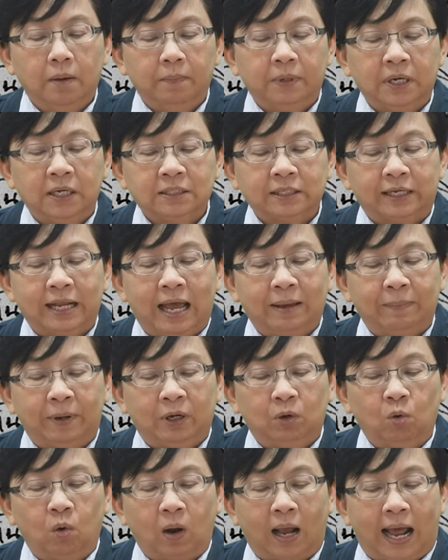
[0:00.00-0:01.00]
เพื่อจะได้
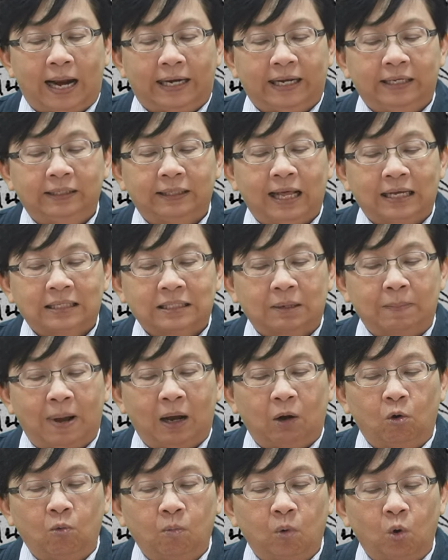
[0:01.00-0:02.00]
เป็นโอกาสให้ตั้งส
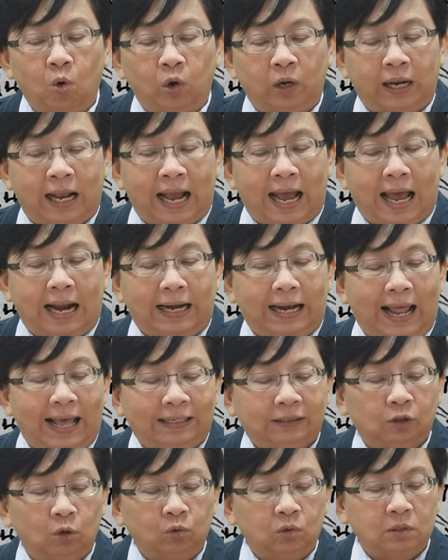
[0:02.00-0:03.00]
มาคมคนงานและ
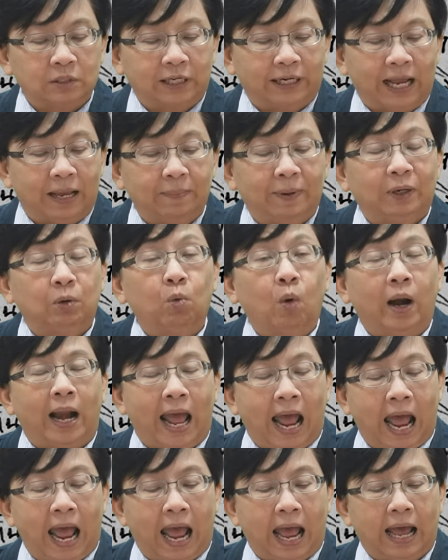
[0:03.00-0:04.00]
ตนจะได้เป็นหัว
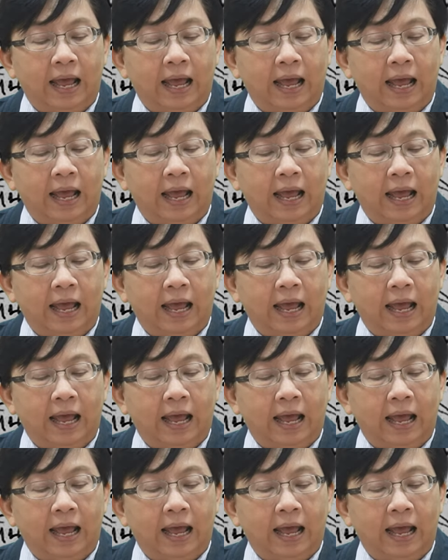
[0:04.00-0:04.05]
หน้า